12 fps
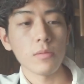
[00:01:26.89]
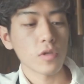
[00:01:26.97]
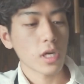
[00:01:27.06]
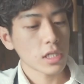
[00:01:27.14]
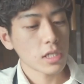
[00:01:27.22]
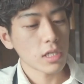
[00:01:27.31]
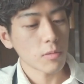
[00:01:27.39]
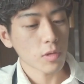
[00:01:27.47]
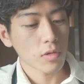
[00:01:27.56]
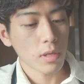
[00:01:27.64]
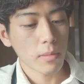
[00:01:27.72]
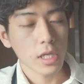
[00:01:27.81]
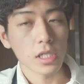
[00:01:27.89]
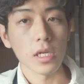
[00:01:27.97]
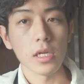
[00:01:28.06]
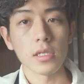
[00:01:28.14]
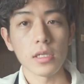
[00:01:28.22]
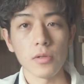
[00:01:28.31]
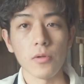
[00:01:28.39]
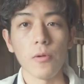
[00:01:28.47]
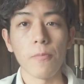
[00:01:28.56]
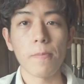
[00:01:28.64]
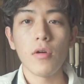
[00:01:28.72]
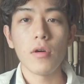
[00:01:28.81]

昔ってもそんな前じゃないんですけど、